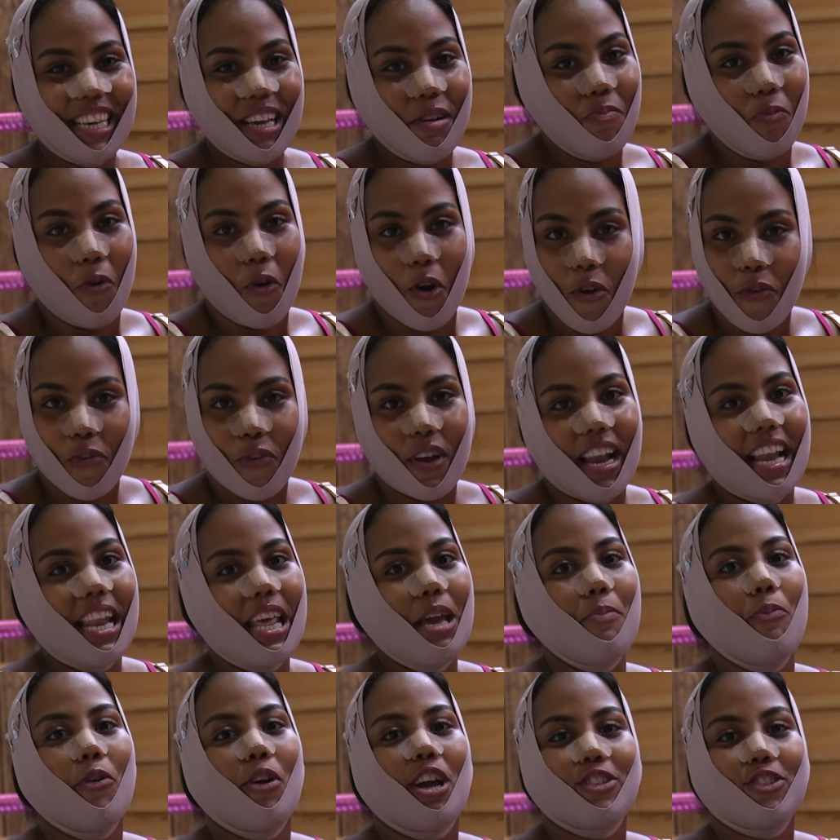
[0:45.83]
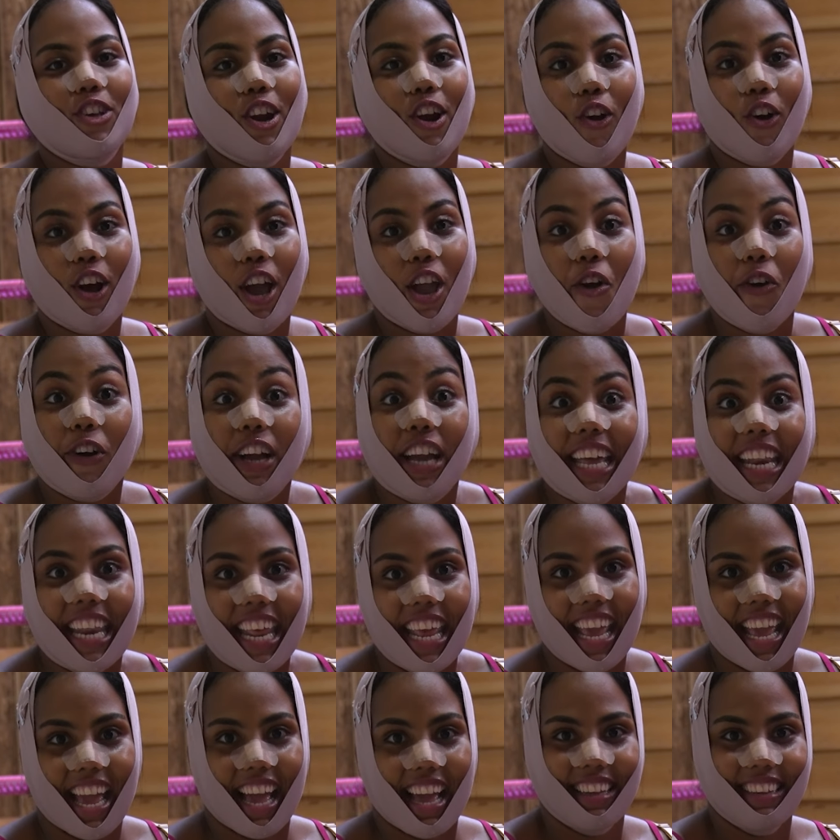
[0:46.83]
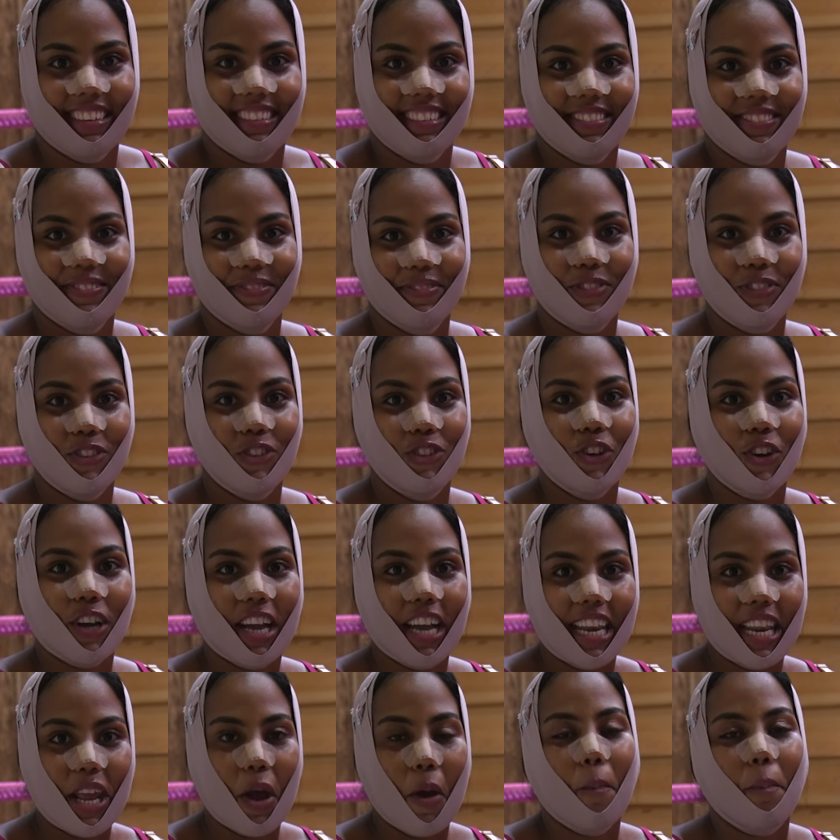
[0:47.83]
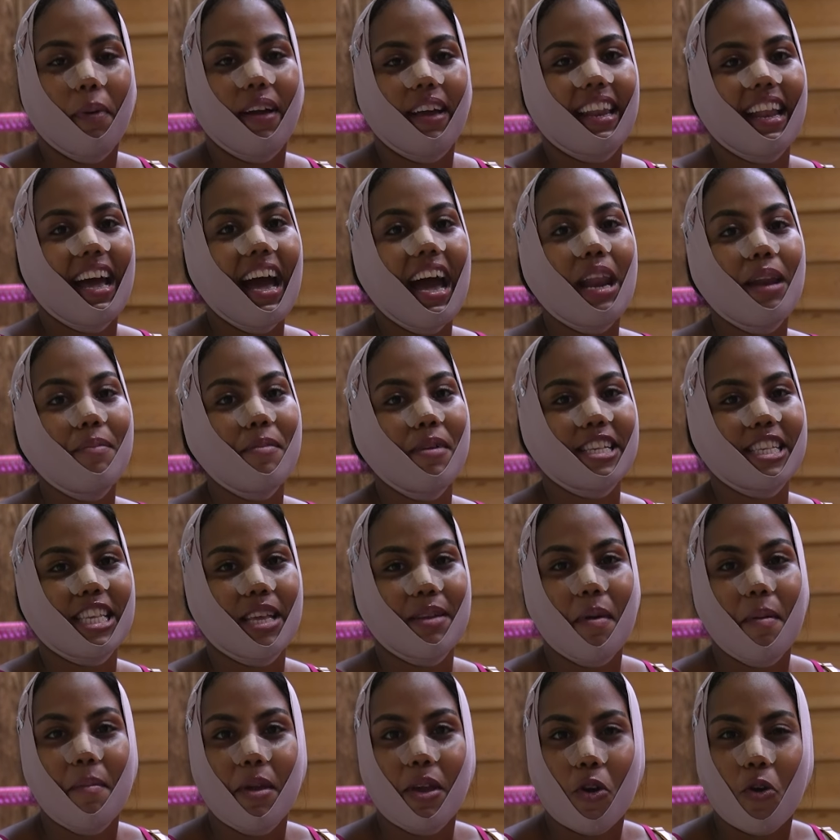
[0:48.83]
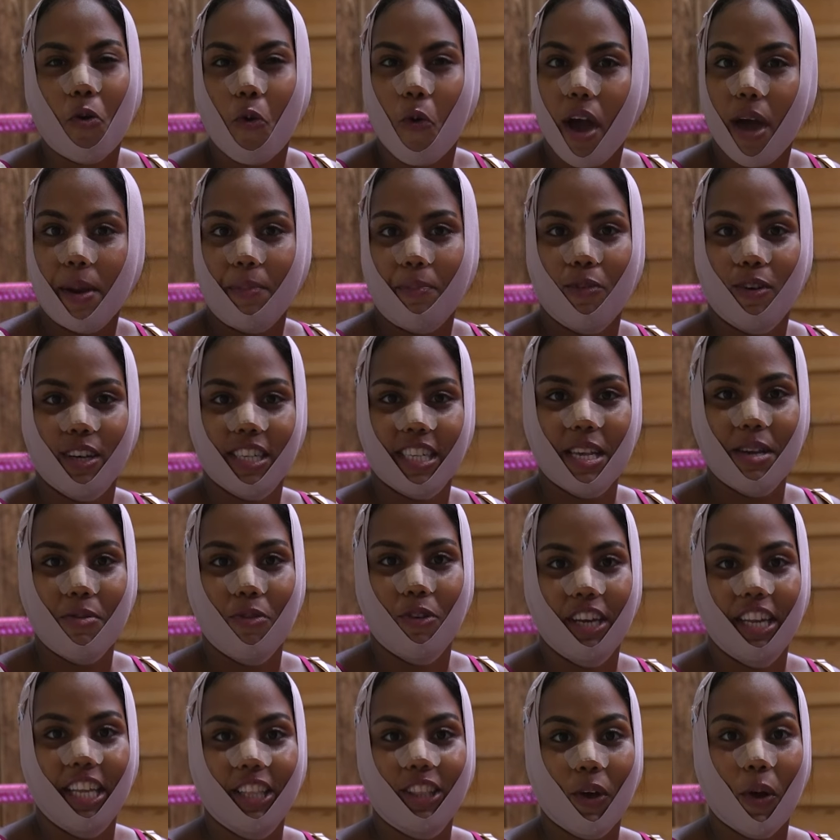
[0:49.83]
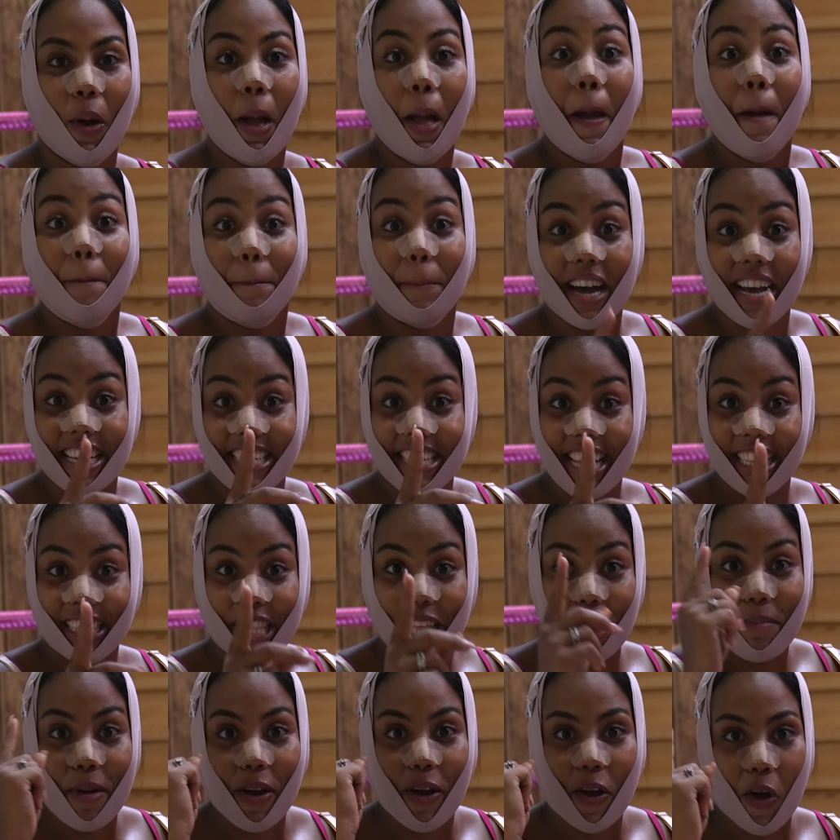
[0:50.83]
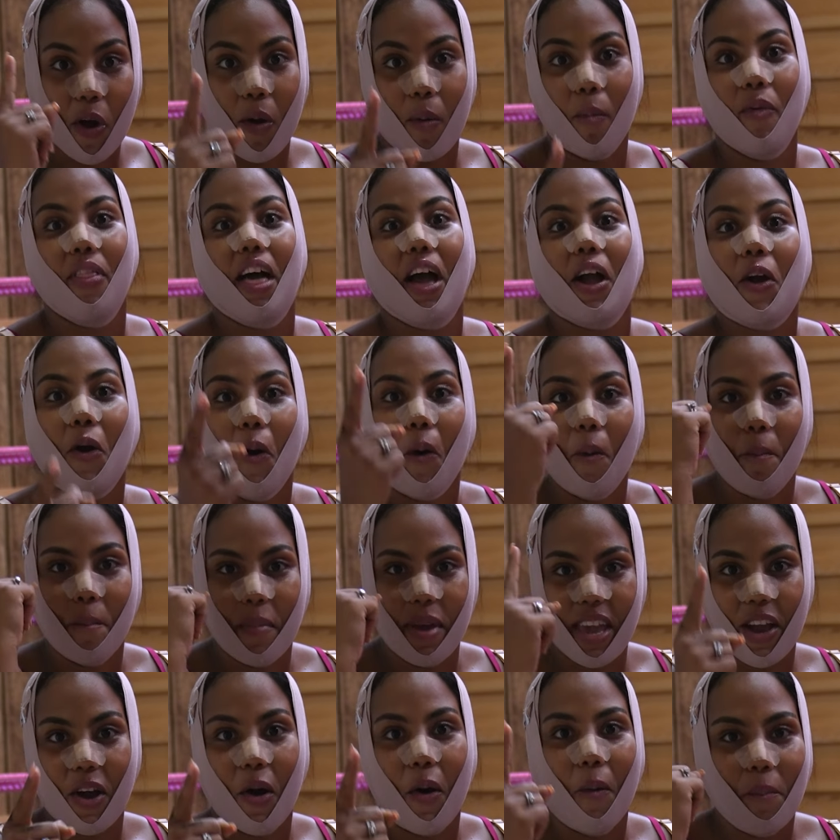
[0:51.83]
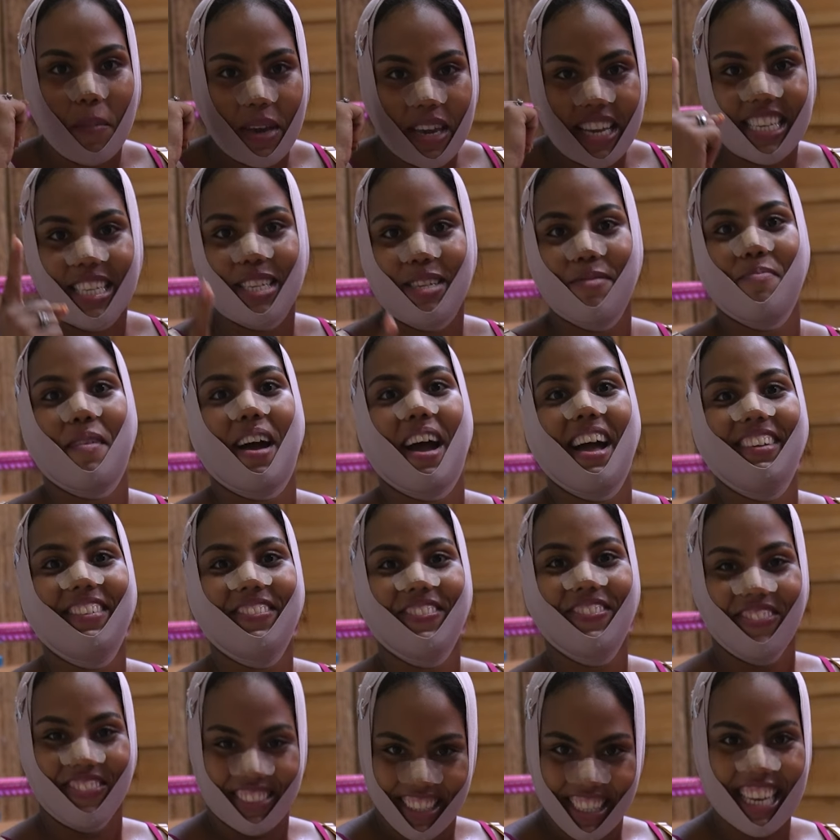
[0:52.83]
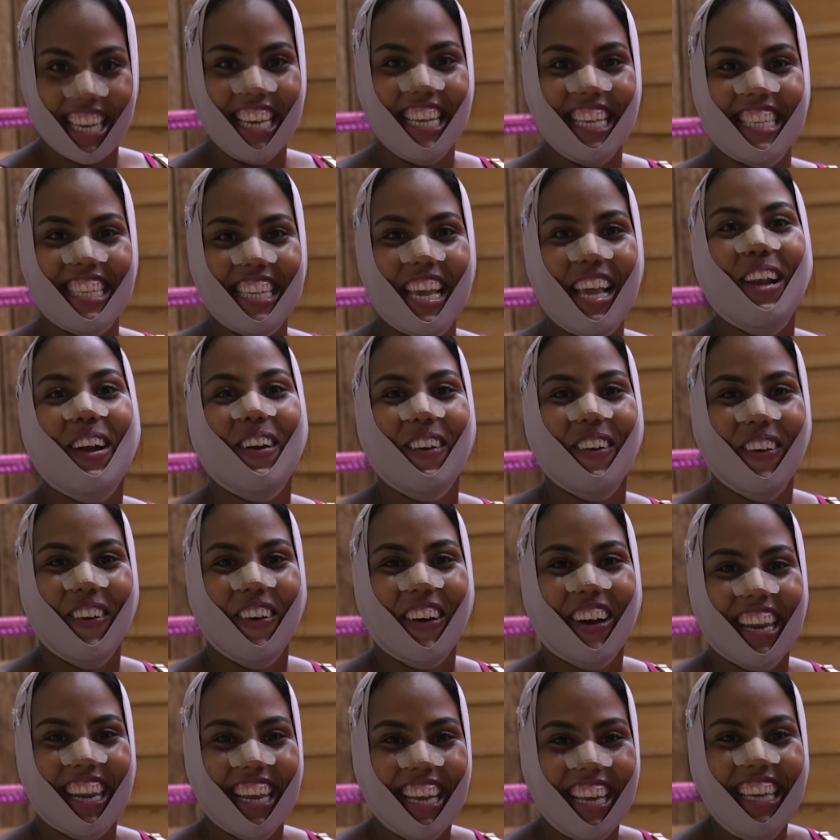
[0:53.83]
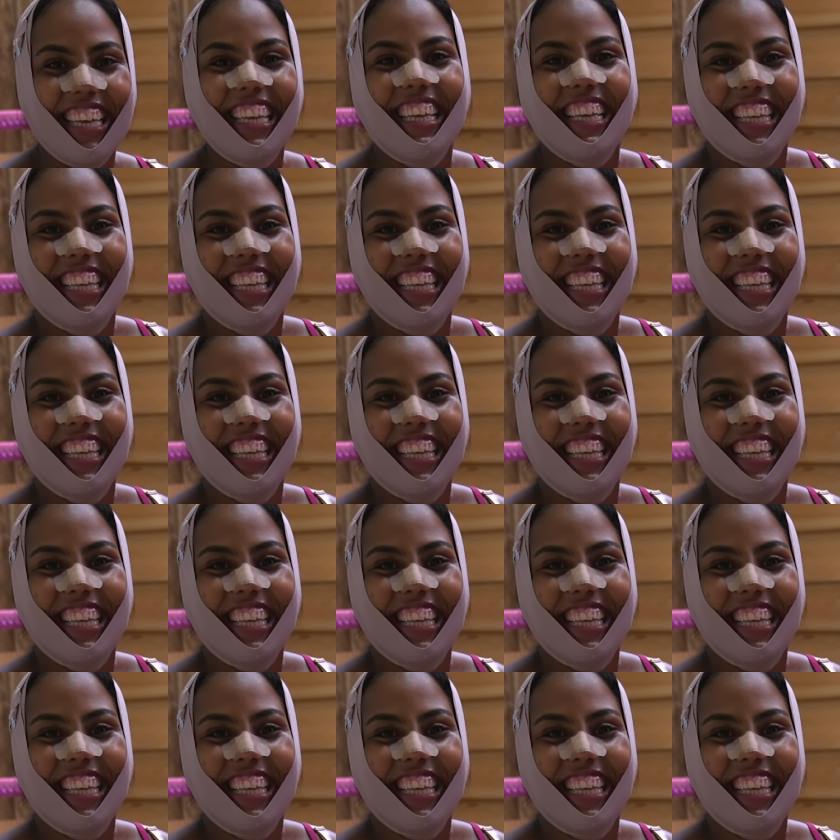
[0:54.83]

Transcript: Muy feliz, porque eso era lo que yo quería. Yo quería operarme, hacerme mi cuerpo así bonito, para sentirme cómoda conmigo misma. Y sí lo logré.